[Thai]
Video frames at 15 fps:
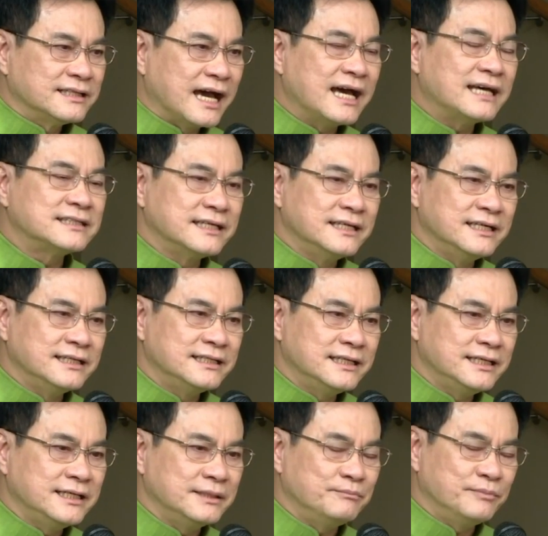ท่าที
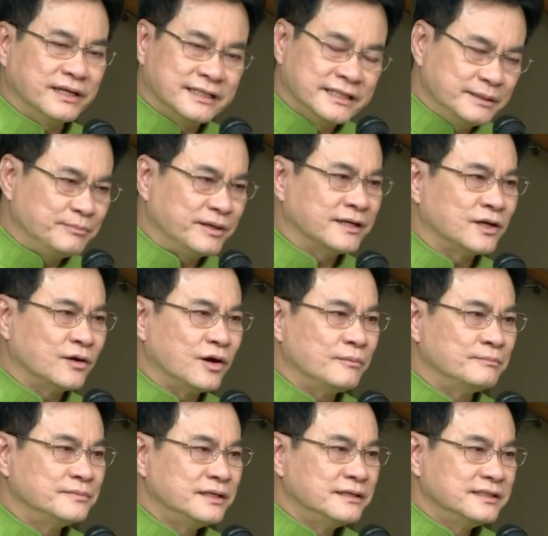ที่ประนีประนอ
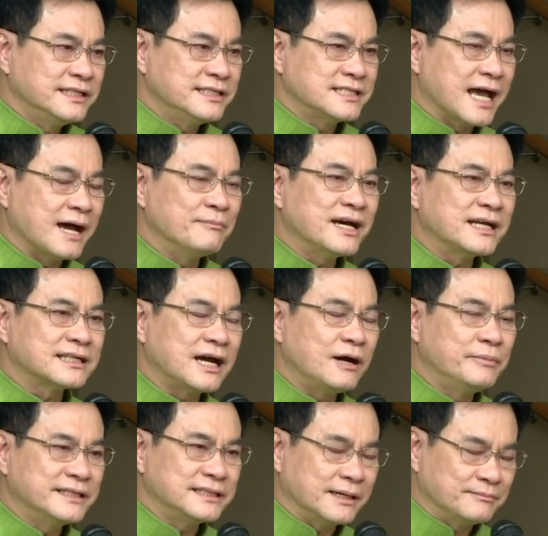มที่สามารถเข้า
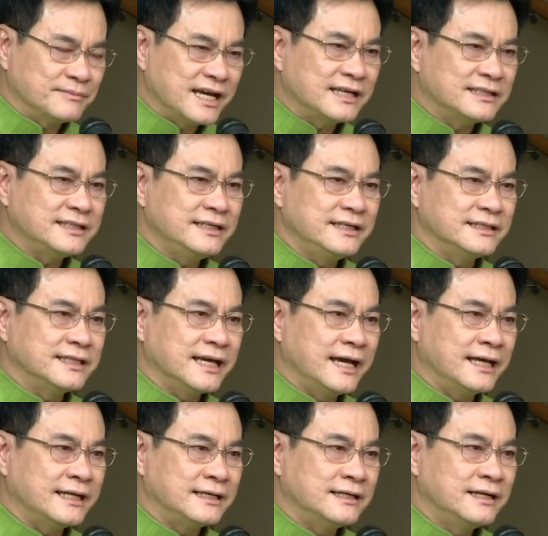ไปทำหน้าที่แท
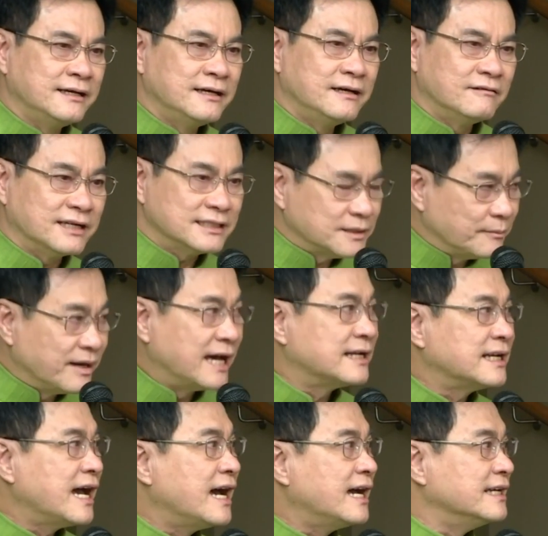นรัฐบาล
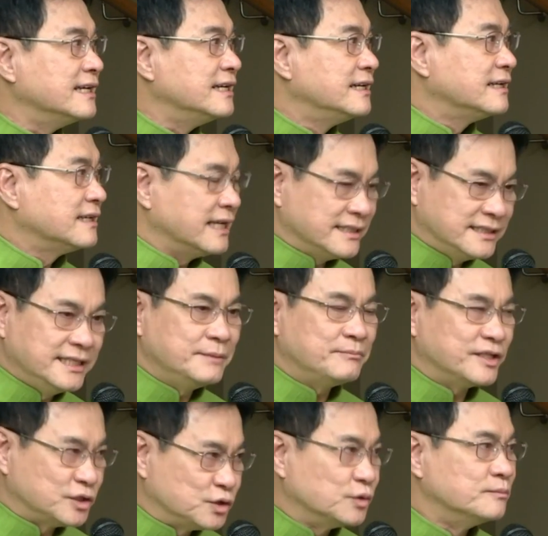ได้ในที่
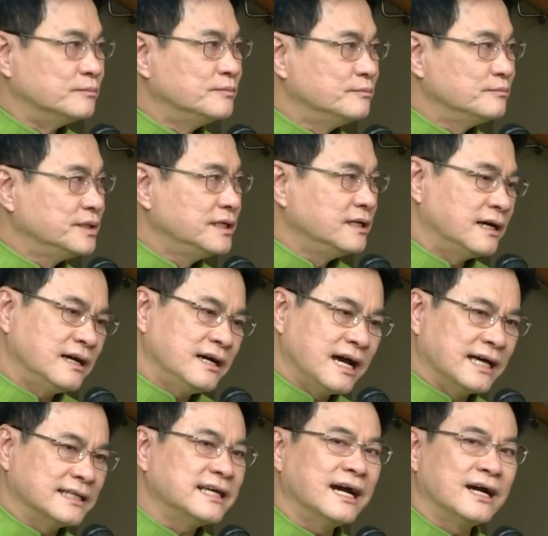ประชุมเพื่อ
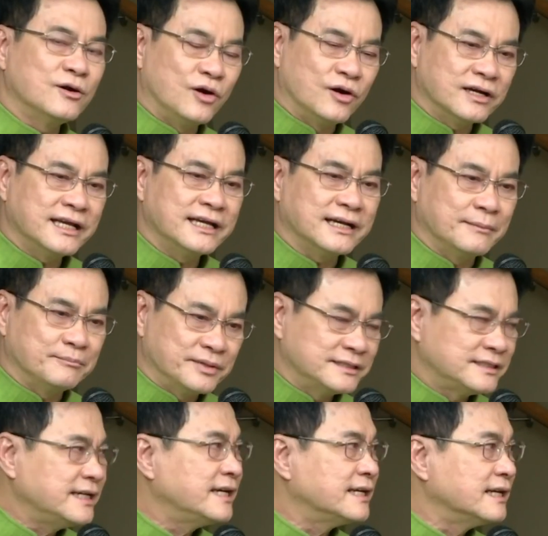หาทางออกให้กับป
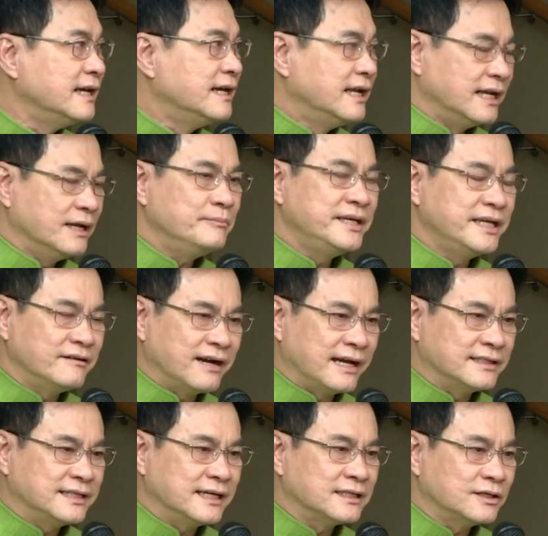ระเทศและมีอะไร
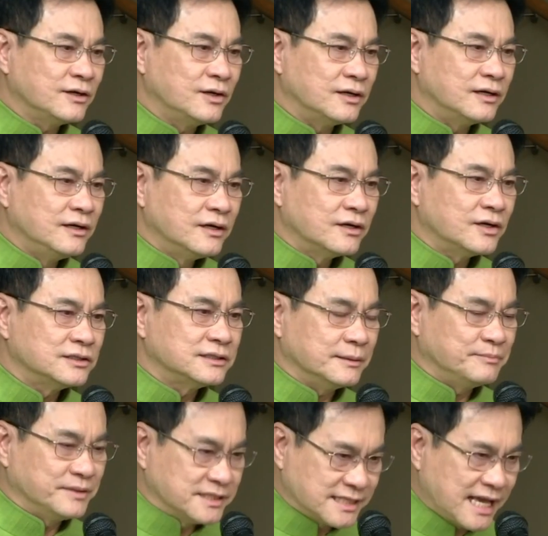ท่านก็ก็จะ
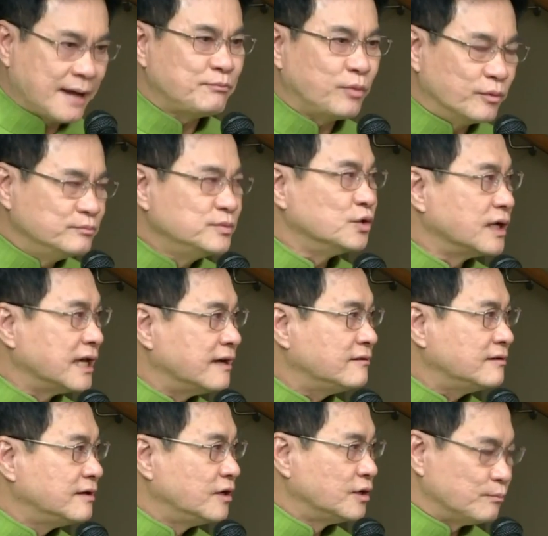ปรึกษาผมอยู่แล้ว
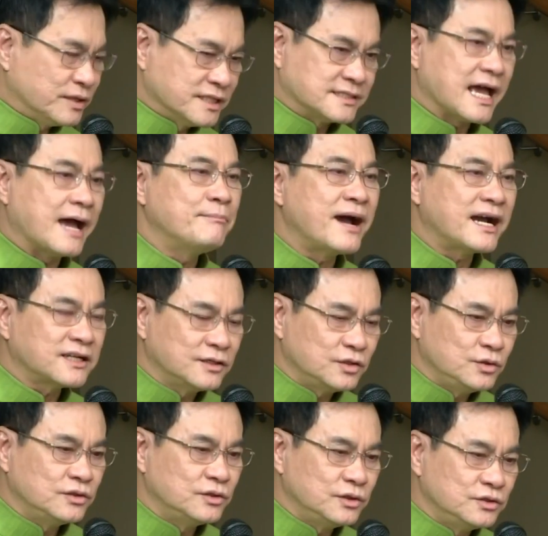ปรึกษาพรรค
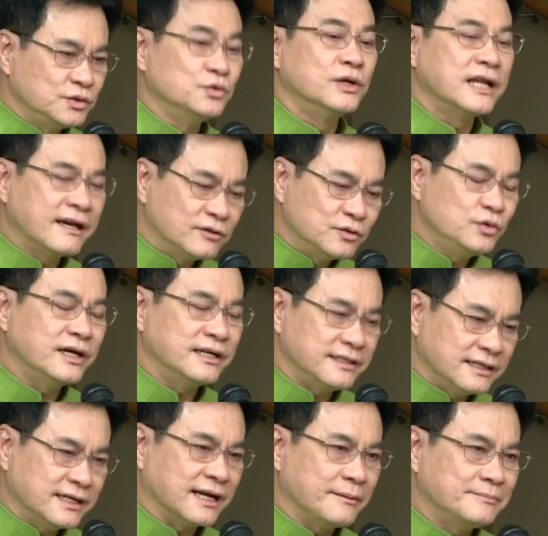อยู่แล้วด้วย
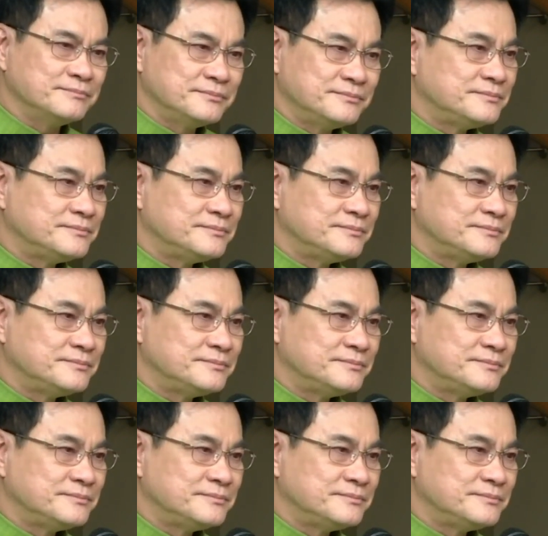ครับ